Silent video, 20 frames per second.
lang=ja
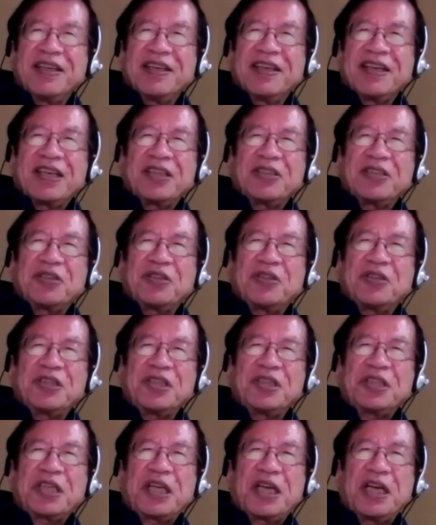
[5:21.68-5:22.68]
あの、
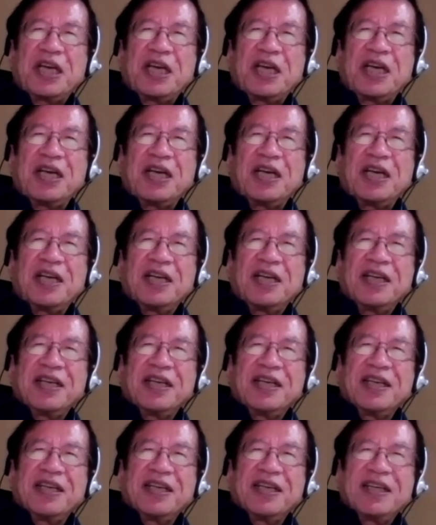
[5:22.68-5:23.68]
ですから、
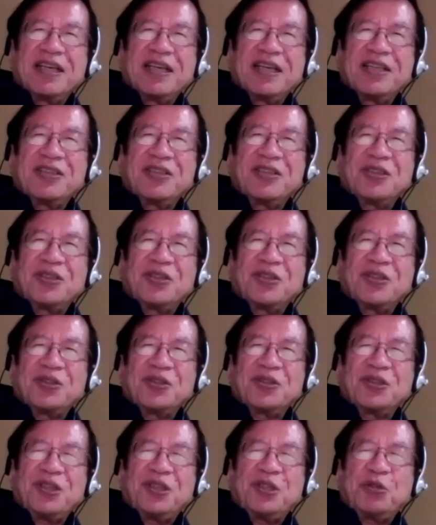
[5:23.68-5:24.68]
あの
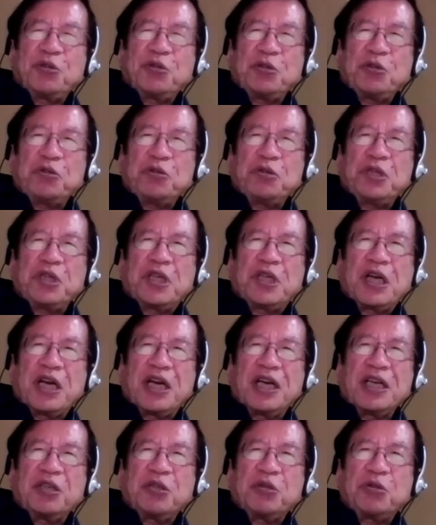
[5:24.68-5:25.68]
人より
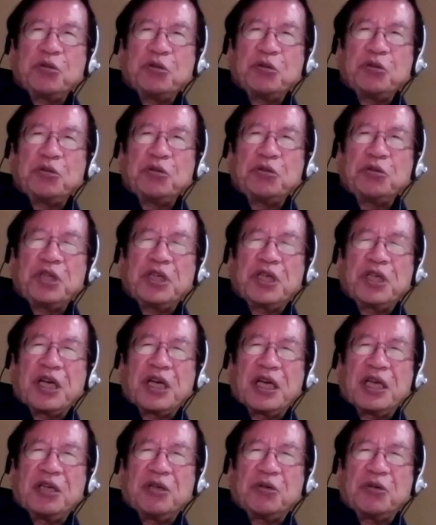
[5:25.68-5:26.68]
か、人より
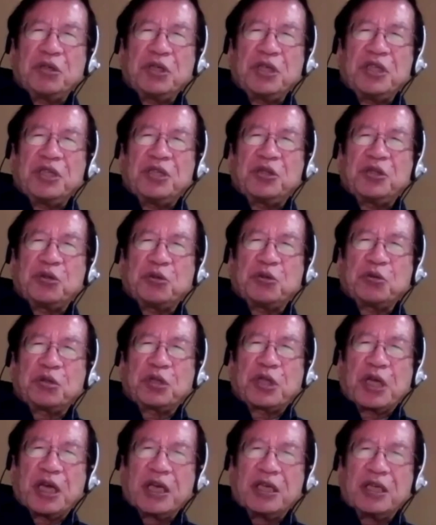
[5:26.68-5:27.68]
か良い状
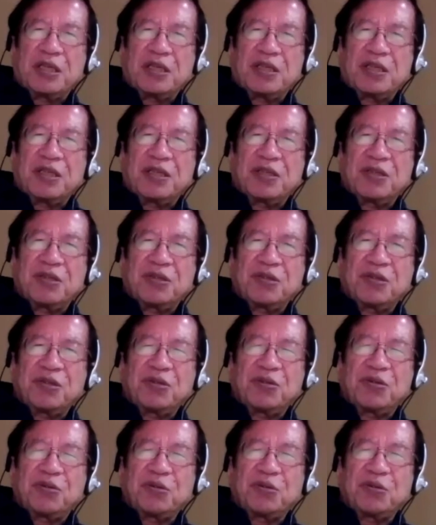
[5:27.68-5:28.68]
態
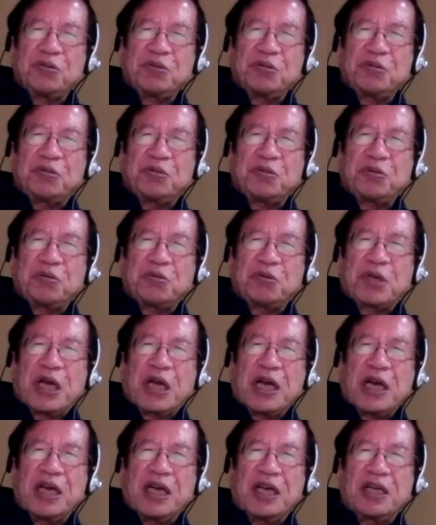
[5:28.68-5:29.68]
ということを
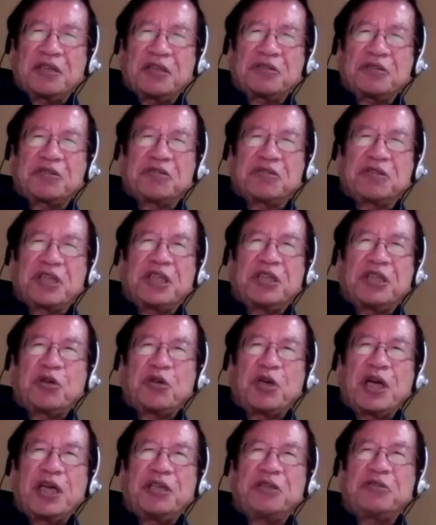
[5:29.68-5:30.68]
考えるというのは人
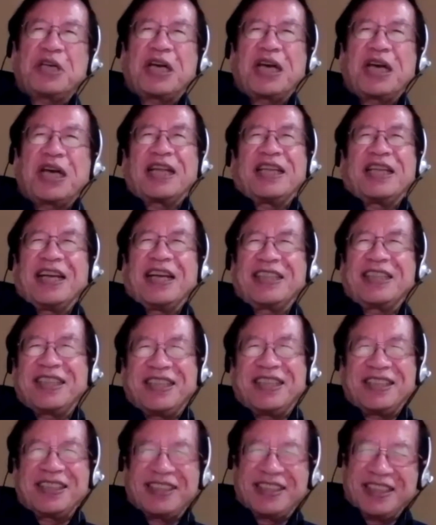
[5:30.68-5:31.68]
はいるからであって
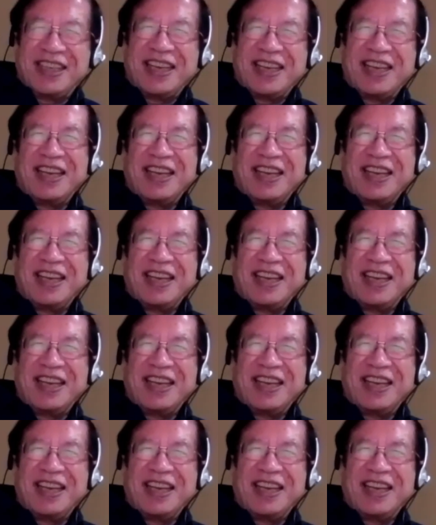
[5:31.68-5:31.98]
ですね